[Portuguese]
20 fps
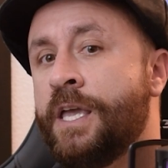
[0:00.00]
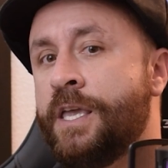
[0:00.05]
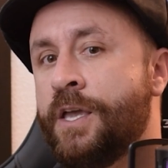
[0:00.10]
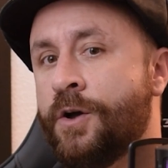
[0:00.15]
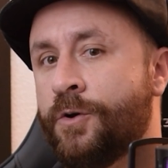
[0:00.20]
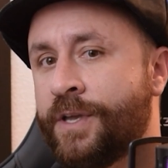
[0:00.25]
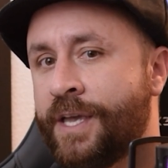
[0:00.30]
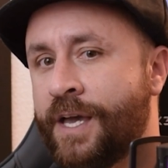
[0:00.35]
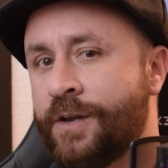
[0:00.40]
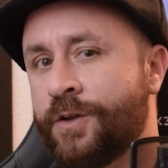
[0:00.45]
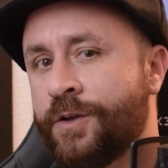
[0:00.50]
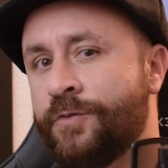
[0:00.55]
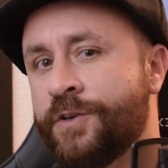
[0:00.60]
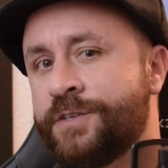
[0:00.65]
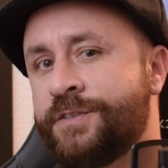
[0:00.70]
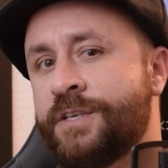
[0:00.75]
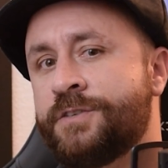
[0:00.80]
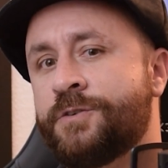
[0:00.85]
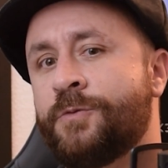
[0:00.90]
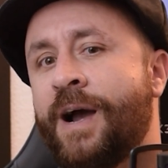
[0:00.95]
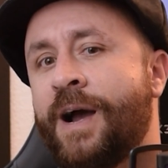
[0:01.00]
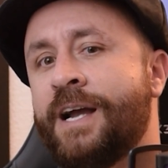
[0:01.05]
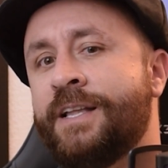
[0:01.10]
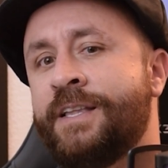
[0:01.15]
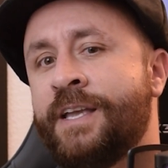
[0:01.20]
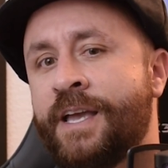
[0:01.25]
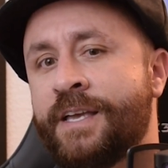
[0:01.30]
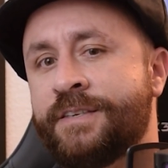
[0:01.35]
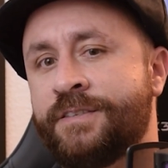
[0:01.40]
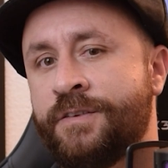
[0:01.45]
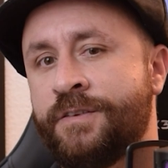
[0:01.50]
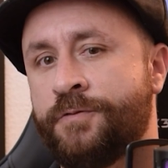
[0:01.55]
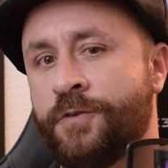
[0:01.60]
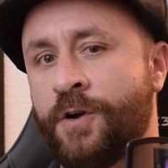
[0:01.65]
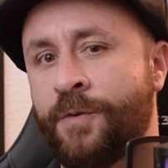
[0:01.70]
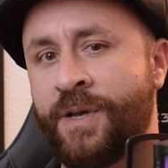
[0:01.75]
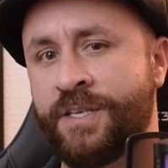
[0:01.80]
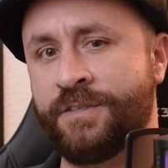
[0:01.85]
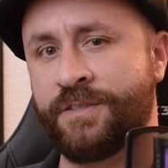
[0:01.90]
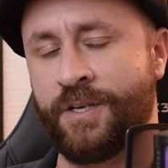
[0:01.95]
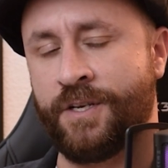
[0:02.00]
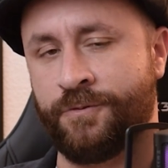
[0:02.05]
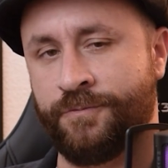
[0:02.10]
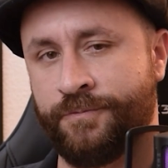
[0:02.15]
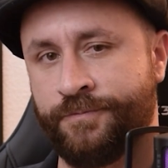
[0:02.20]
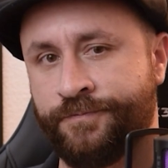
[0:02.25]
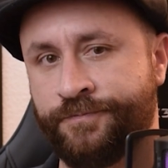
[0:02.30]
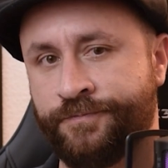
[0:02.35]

e eu quero que vocês guardem essa informação.